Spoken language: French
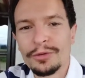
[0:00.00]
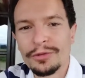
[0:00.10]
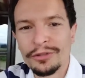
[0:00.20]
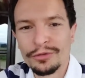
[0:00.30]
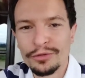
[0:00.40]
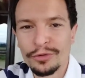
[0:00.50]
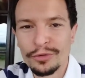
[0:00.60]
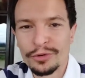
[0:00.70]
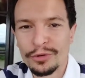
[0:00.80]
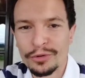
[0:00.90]
Une
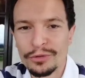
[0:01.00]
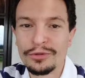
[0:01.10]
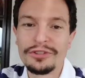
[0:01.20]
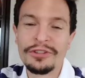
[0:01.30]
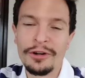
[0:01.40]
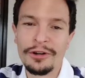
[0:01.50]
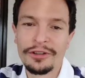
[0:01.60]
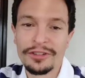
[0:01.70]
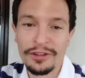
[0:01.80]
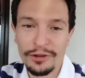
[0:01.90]
infusion de, de tilleul.
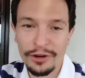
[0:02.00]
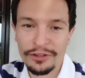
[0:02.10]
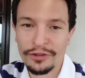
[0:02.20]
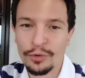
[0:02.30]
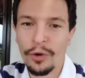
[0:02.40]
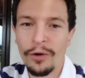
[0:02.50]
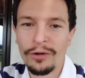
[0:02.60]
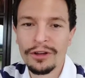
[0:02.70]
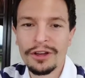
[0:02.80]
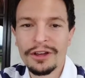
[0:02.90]
C'est d'ailleurs assez courant
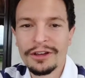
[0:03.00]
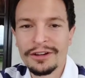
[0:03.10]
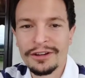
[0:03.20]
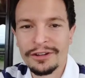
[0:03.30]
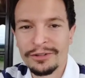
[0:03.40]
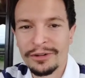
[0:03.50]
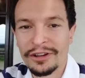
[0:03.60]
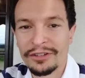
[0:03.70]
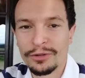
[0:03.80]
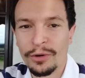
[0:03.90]
euh, dans les
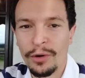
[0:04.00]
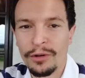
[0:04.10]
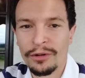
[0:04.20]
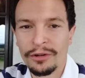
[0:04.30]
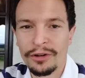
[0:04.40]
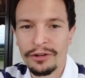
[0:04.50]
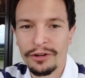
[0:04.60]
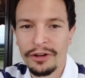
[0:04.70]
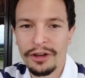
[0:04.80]
restaurants, euh,